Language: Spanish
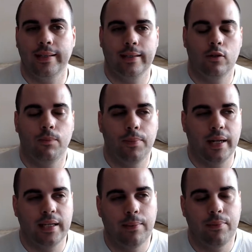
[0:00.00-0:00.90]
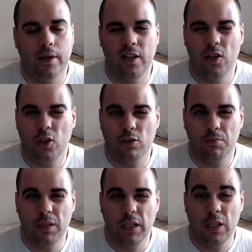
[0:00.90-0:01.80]
compré allá por el
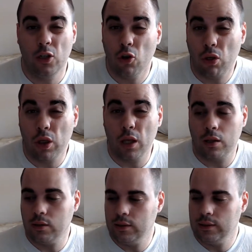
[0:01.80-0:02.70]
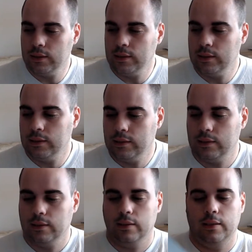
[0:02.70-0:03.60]
2012
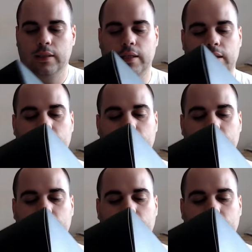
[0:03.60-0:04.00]
y